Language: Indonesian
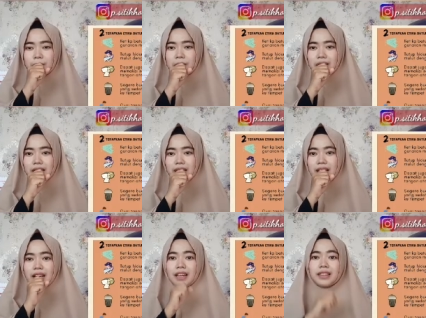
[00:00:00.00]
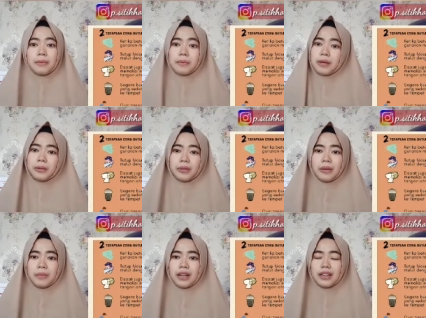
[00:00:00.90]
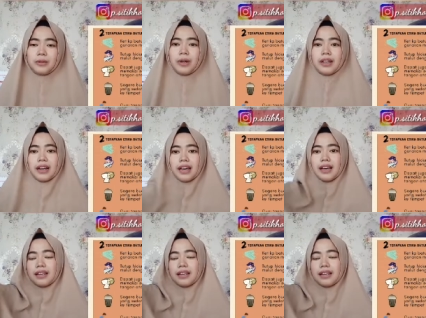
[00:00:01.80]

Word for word: seperti ini. Tapi batuk yang benar itu adalah